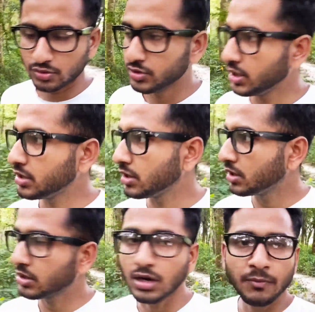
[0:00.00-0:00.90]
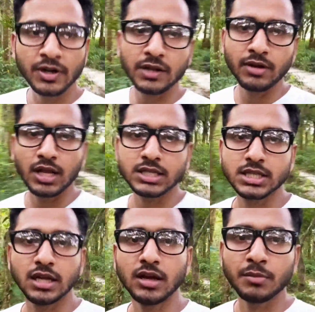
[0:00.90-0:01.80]
তো তো ঠিক কমফোর্টেবল
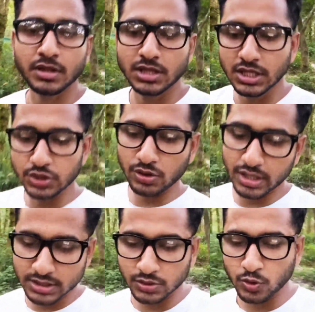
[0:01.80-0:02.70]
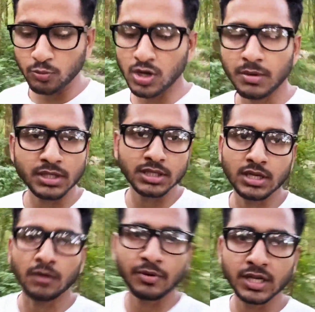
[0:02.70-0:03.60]
লাগছে না আমরা তিনজন এসছি তবুও আমাদের
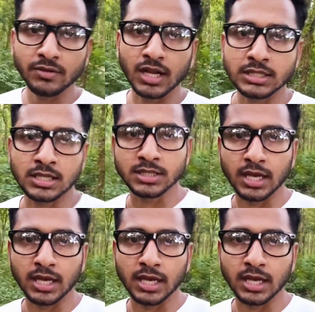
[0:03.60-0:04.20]
ঠিক কমফোর্টেবল লাগছে না